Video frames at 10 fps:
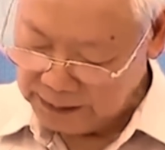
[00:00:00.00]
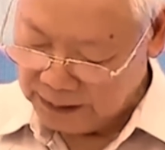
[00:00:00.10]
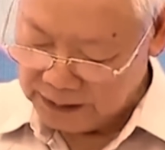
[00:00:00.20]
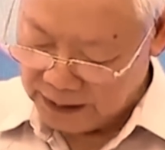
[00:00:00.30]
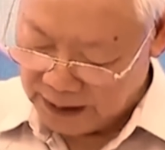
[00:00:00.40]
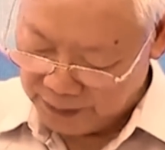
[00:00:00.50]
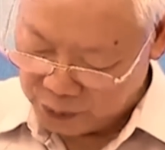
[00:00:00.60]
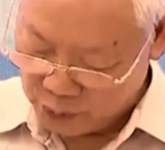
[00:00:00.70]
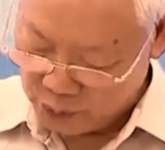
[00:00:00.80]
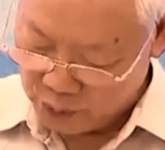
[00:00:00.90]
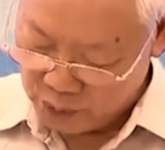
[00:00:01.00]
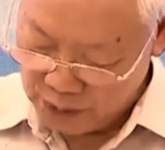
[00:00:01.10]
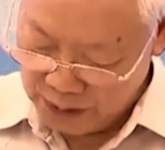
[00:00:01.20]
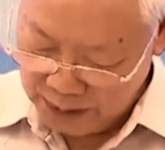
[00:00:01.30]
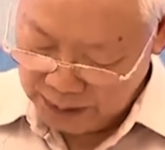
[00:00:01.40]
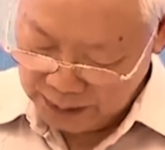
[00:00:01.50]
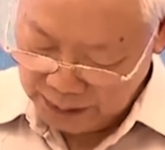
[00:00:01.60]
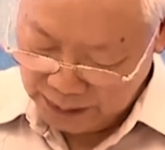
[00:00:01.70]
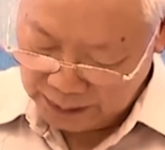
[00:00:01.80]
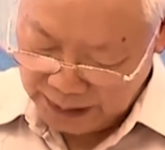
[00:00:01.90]
nhân dân làm chủ
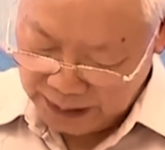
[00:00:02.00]
nâng